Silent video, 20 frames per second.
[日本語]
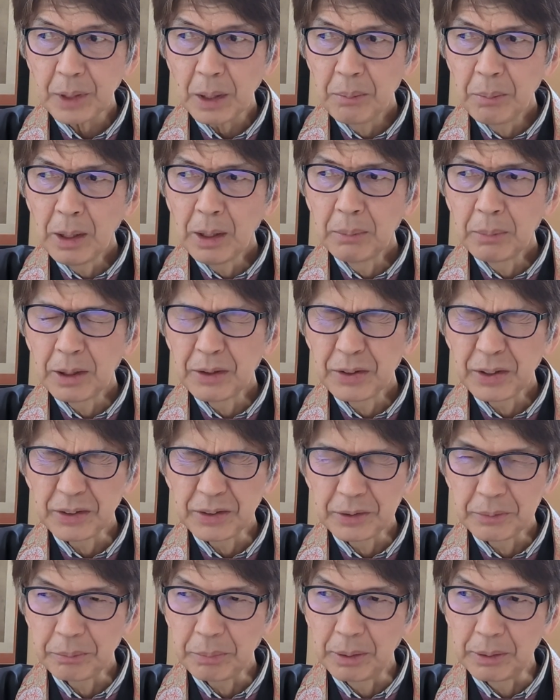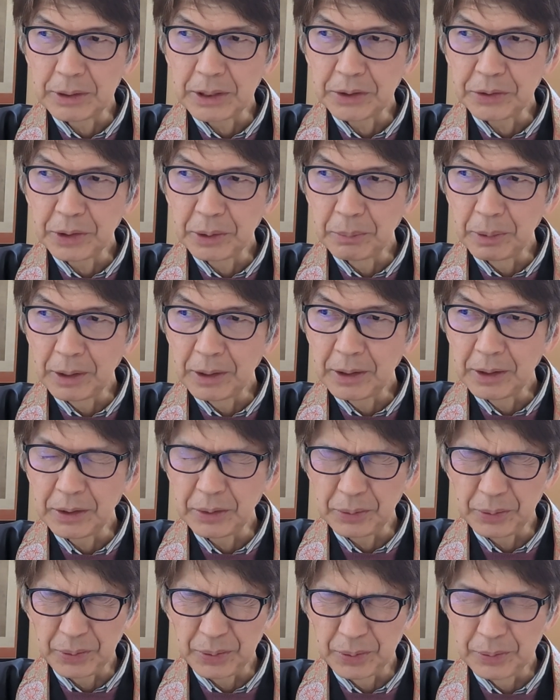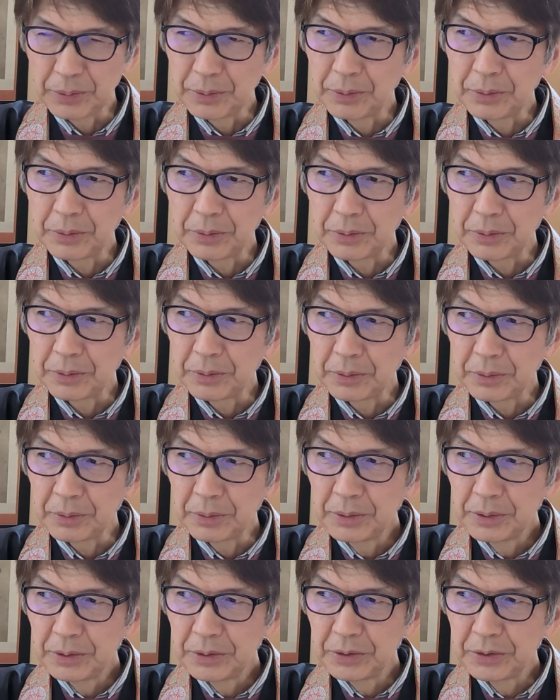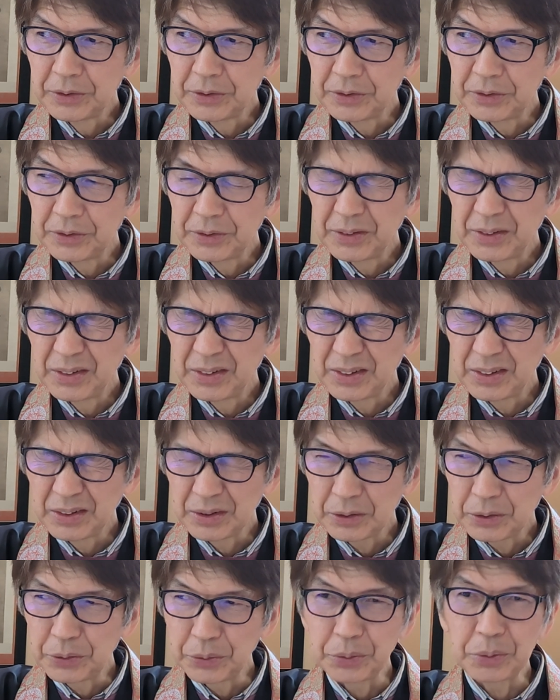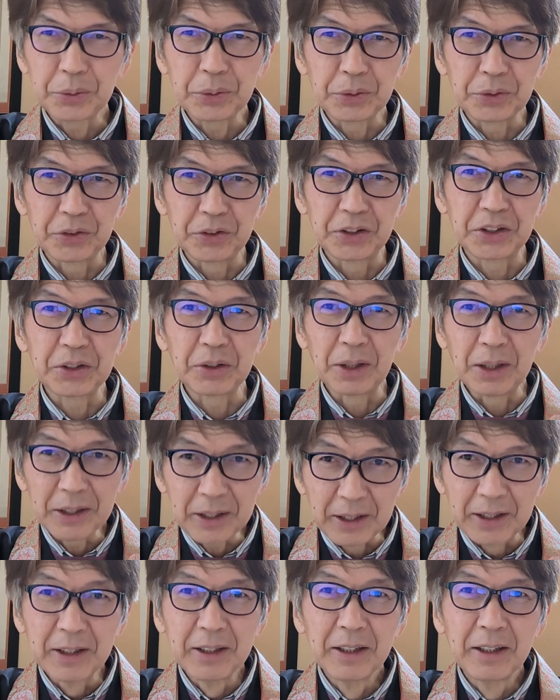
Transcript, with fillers: まあまあ、まあ、例えばあのくるくる寿司とかね